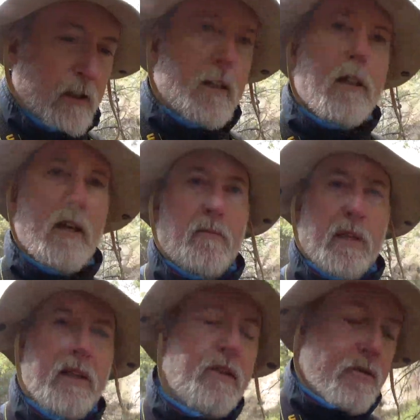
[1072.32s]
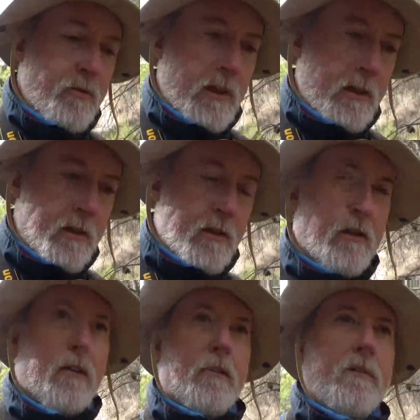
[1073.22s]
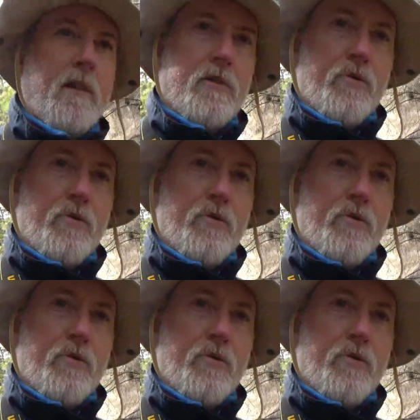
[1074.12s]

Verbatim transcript: en la península de